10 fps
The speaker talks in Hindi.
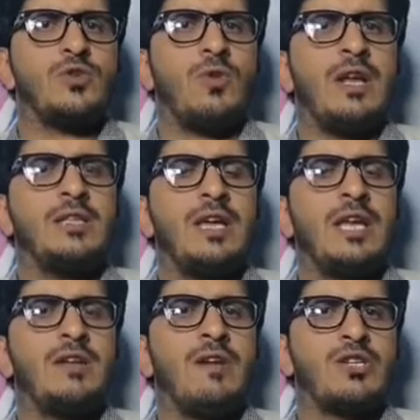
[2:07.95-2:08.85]
जो वालद
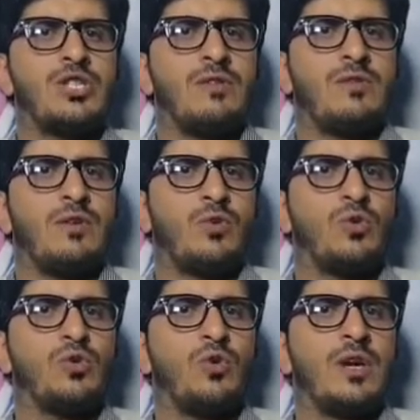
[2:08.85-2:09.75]
हैं नवाज शरीफ
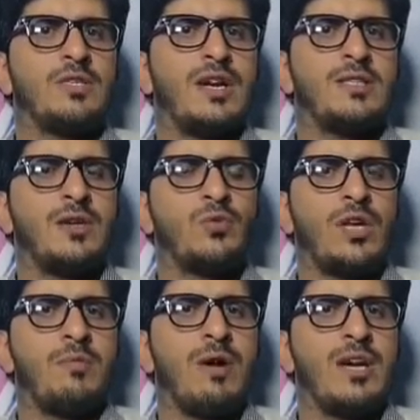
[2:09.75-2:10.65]
ख़ुद होंगे साथ साथ उनके